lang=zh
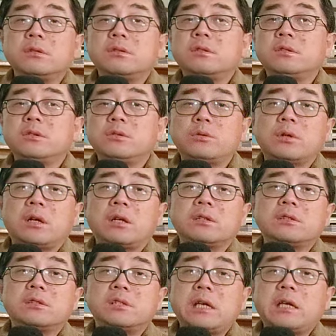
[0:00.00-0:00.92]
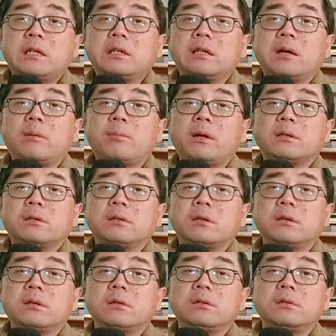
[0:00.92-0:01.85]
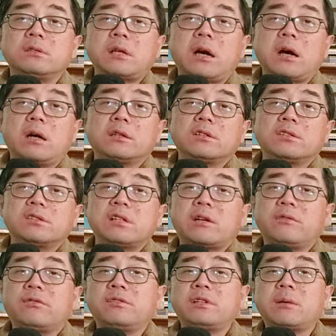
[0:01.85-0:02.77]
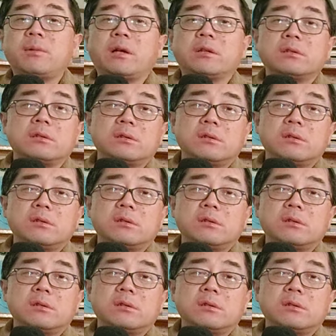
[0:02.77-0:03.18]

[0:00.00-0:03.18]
经济学家建议那样，把这个央行的资产负债表